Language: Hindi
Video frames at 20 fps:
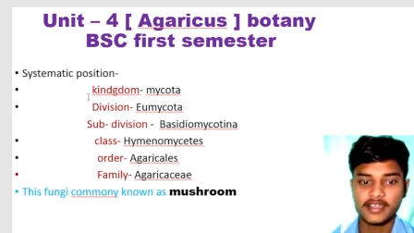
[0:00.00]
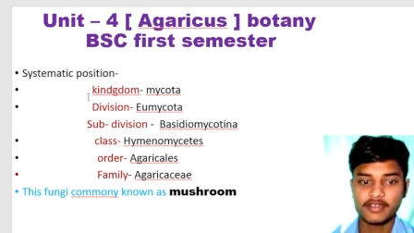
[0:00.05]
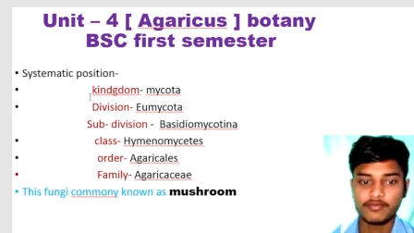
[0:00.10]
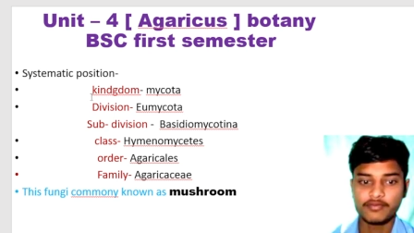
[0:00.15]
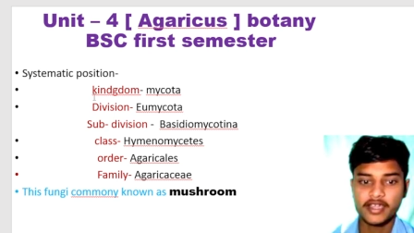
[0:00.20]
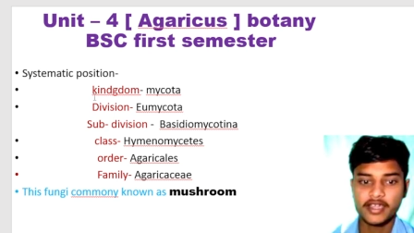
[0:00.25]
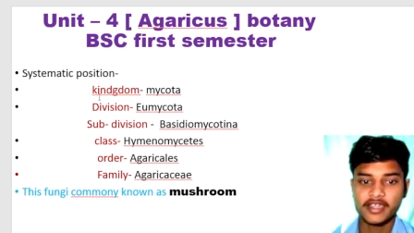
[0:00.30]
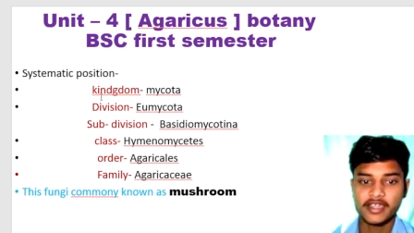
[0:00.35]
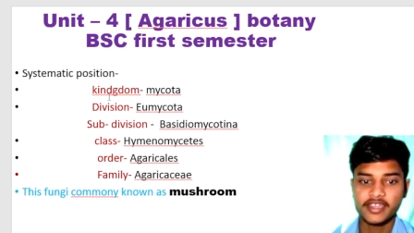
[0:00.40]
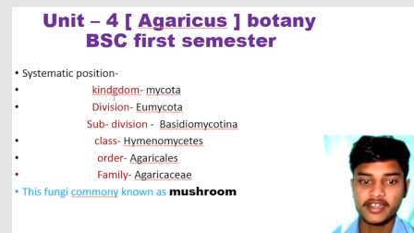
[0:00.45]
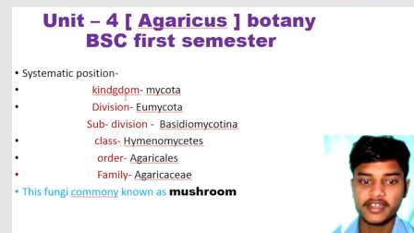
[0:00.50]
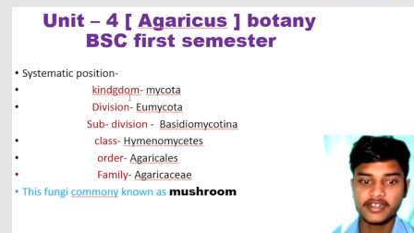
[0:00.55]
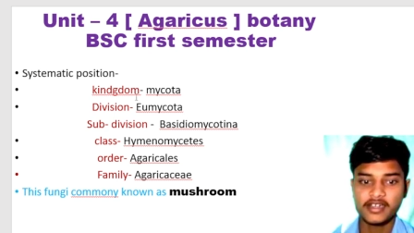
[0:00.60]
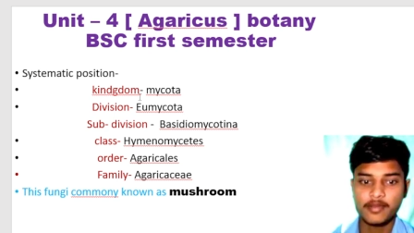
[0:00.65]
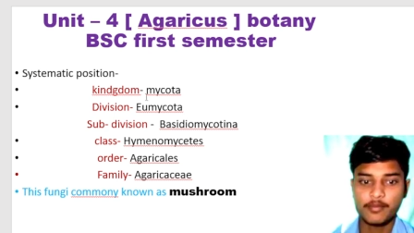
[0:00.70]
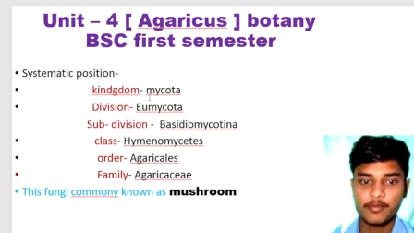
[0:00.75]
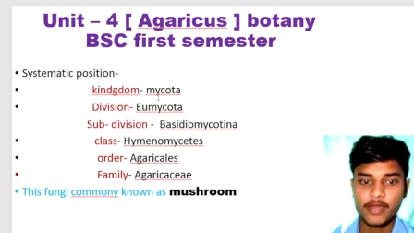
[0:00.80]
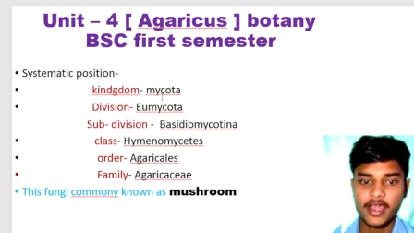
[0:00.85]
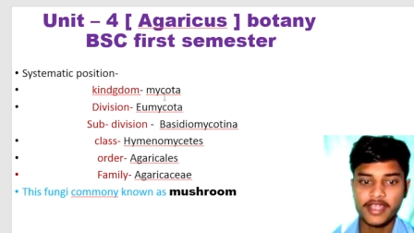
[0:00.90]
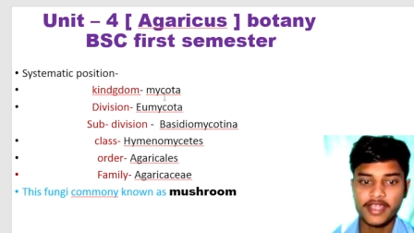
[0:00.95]
है वह
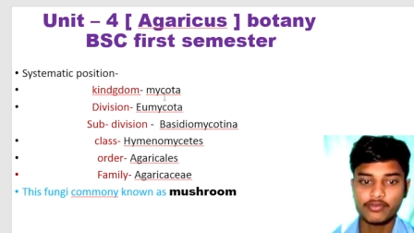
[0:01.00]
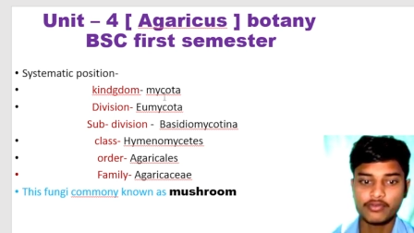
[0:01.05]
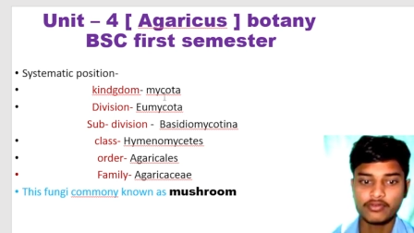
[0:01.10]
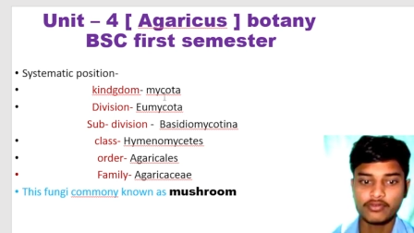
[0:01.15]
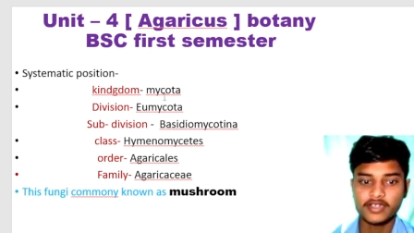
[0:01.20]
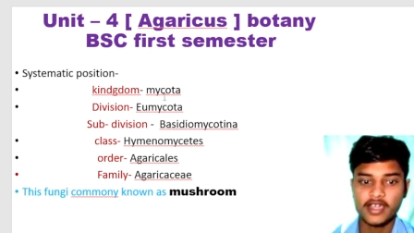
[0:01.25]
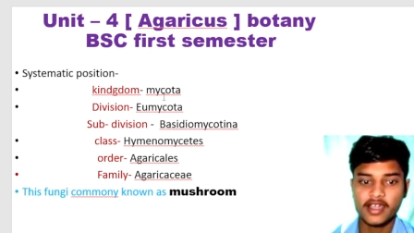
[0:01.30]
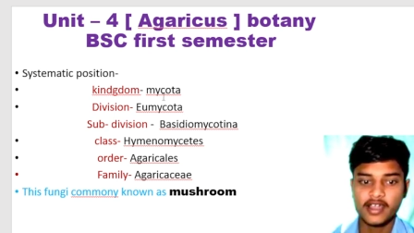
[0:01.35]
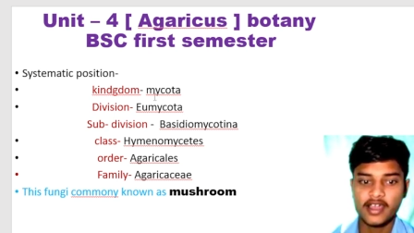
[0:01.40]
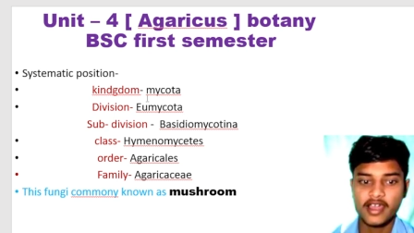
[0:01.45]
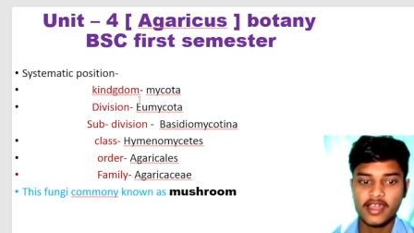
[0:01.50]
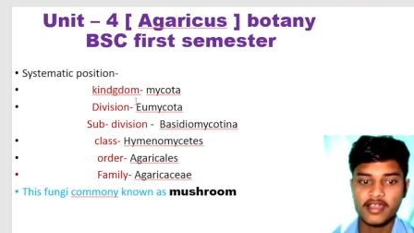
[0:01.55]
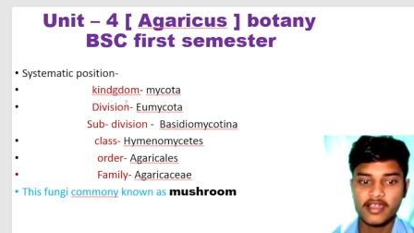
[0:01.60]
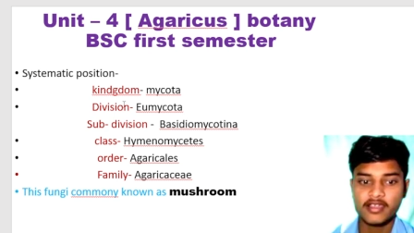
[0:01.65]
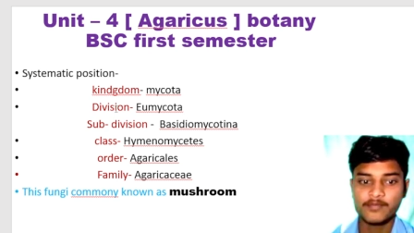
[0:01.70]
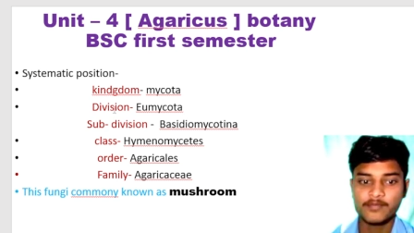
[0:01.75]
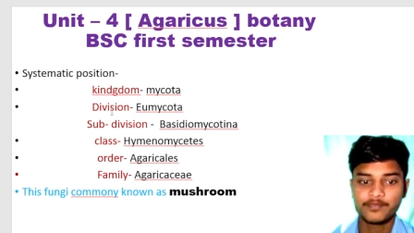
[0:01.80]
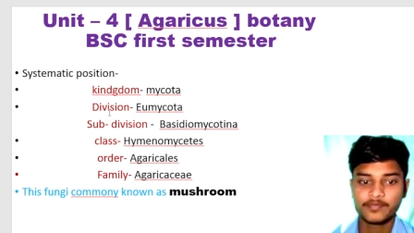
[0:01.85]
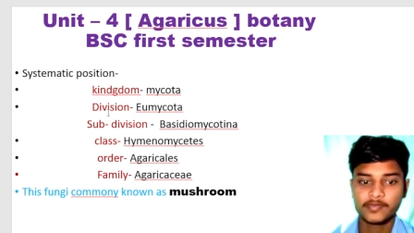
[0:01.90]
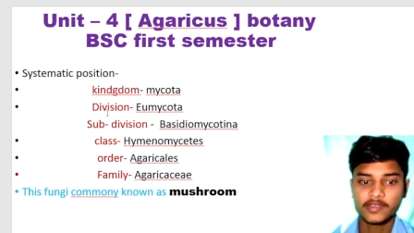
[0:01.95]
किंगडम माइकोटा का
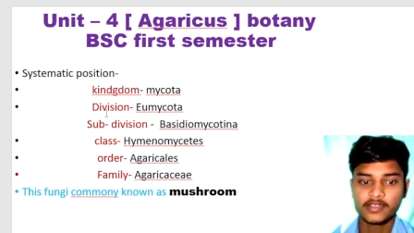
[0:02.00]
है